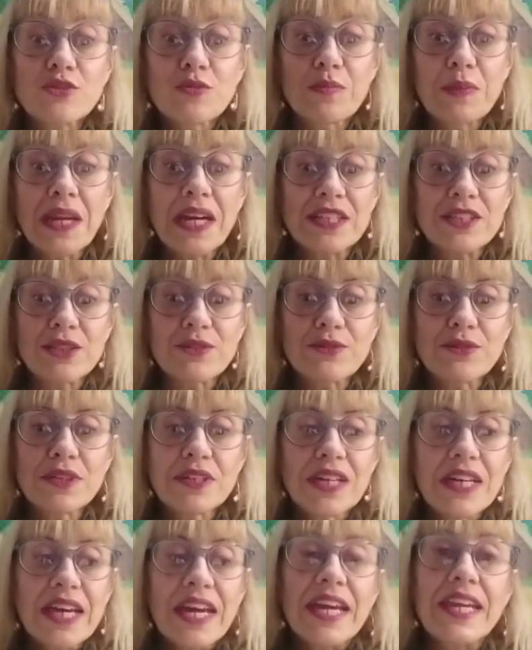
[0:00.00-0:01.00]
su plato
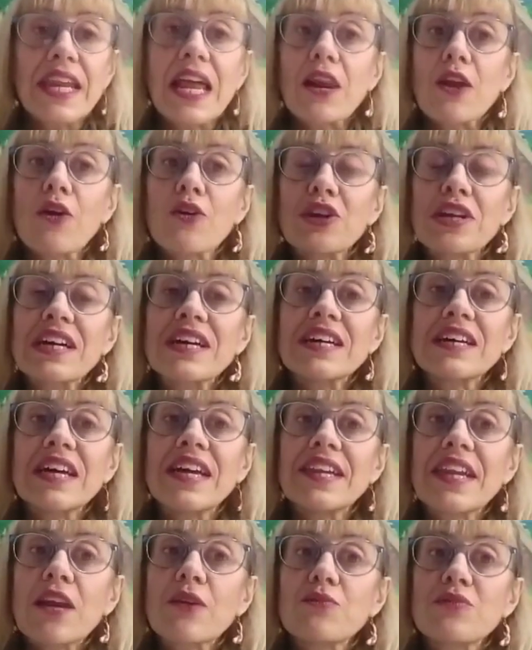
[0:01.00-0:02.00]
en,
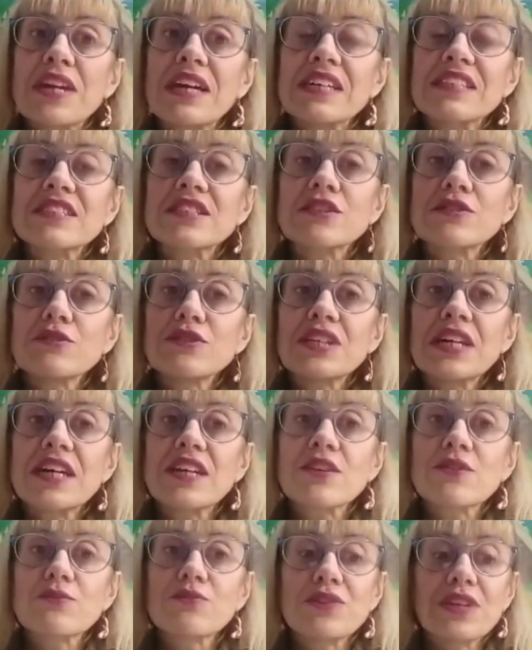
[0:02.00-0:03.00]
algunas
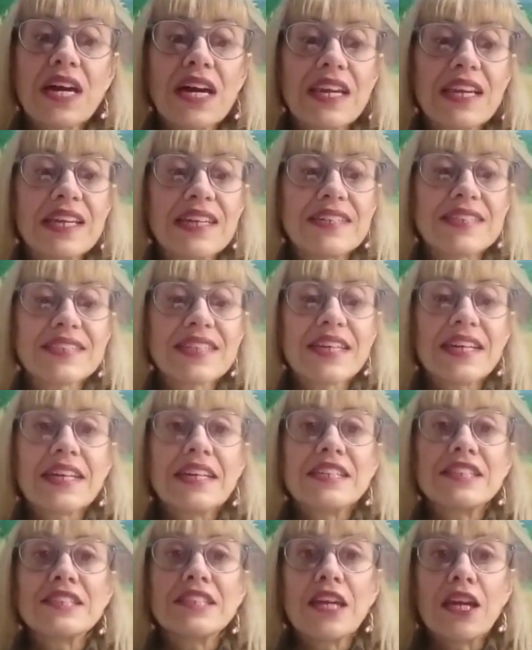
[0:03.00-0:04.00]
zonas rurales
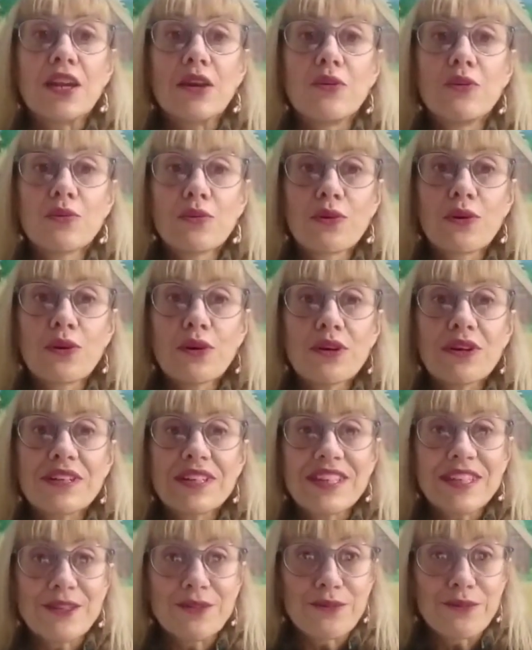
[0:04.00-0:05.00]
de Lugo
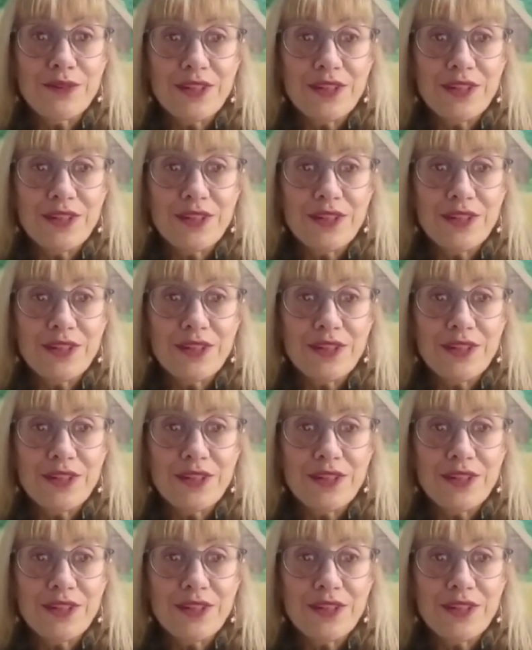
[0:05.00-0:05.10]
y